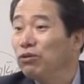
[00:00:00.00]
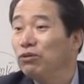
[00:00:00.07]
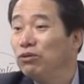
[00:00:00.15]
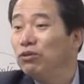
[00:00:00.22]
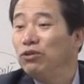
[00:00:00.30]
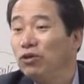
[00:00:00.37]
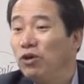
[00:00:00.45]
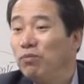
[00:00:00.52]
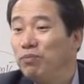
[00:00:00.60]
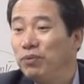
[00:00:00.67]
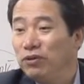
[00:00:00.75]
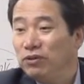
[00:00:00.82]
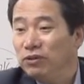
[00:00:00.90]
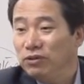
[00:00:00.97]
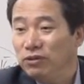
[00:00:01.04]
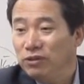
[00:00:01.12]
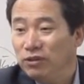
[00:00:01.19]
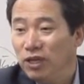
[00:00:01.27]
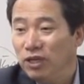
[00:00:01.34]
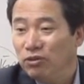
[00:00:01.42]
그
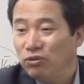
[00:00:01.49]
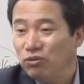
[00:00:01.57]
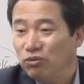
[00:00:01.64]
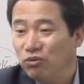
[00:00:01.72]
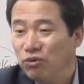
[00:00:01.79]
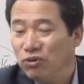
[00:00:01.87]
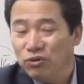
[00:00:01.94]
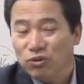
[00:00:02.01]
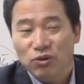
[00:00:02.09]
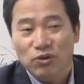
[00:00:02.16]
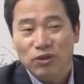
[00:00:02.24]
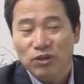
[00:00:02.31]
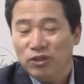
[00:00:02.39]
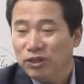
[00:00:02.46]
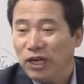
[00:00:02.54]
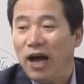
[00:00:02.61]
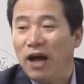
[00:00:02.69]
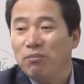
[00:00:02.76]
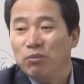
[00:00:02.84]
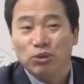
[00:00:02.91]
열병에 들어, 들어놓이는
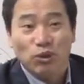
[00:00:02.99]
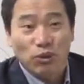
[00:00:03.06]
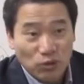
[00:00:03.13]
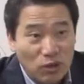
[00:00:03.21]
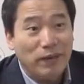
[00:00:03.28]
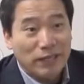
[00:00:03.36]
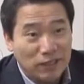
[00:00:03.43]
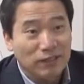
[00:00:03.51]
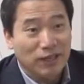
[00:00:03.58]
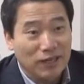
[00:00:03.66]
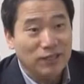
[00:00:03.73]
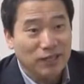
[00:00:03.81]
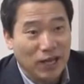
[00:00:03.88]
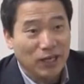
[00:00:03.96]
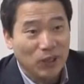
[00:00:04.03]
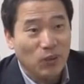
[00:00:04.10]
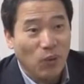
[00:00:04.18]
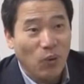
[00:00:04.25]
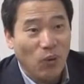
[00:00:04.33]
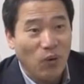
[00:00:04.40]
장모 손을 만졌다는
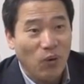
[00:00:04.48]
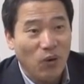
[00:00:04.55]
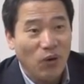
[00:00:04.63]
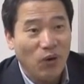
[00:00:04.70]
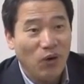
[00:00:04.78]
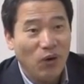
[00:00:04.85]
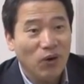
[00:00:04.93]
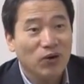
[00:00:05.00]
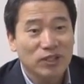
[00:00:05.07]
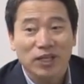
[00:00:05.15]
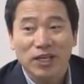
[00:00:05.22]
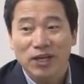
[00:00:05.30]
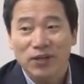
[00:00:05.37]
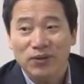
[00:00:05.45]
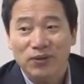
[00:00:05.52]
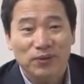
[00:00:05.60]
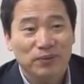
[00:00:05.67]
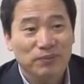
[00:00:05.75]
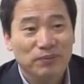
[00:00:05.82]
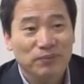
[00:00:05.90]
약이고, 그렇잖아요.
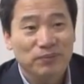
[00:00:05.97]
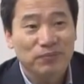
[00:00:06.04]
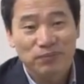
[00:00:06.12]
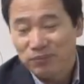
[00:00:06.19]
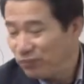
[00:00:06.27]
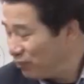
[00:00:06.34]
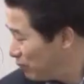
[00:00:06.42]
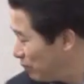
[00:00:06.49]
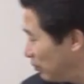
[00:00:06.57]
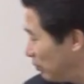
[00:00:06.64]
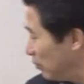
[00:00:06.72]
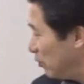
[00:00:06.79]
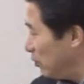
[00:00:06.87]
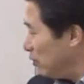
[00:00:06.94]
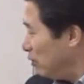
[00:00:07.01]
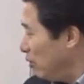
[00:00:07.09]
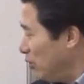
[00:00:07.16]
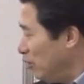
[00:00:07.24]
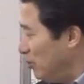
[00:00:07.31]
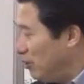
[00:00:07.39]

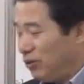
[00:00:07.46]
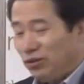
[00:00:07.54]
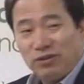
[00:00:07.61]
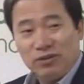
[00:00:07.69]
여기는